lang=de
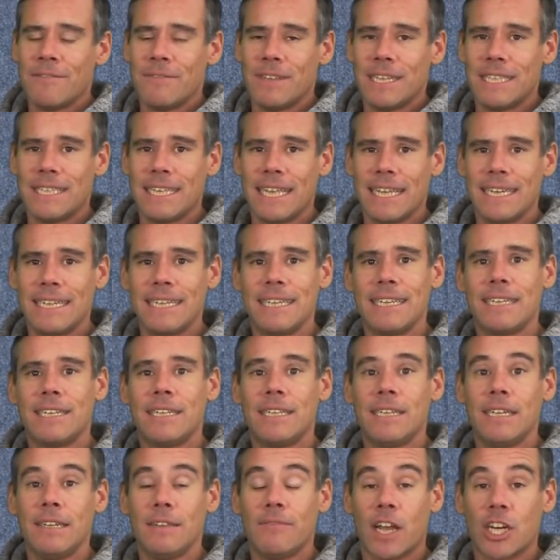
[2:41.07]
Wir sehen, die,
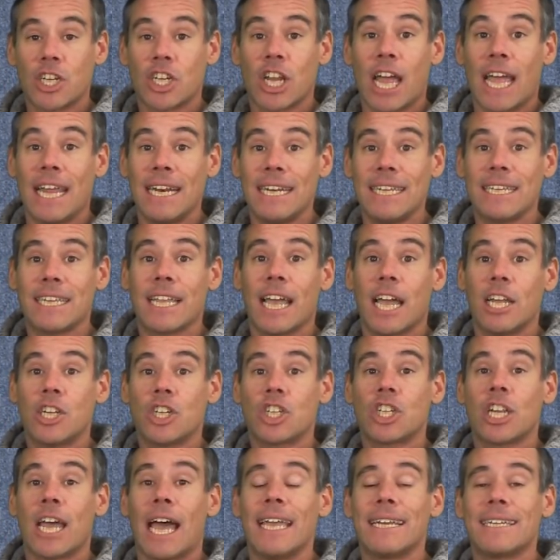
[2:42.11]
die Wahrscheinlichkeit
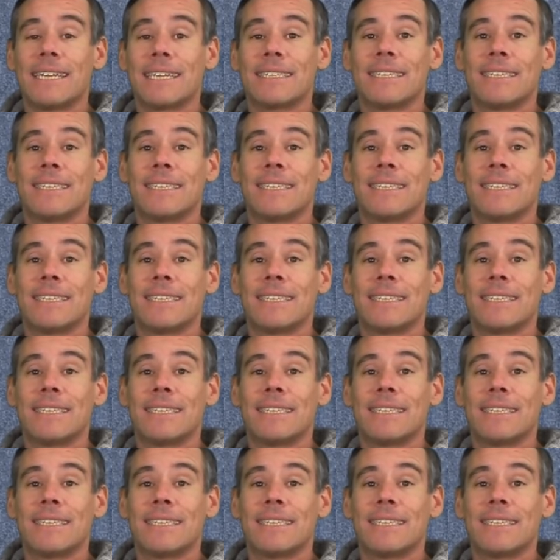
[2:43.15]
steigt,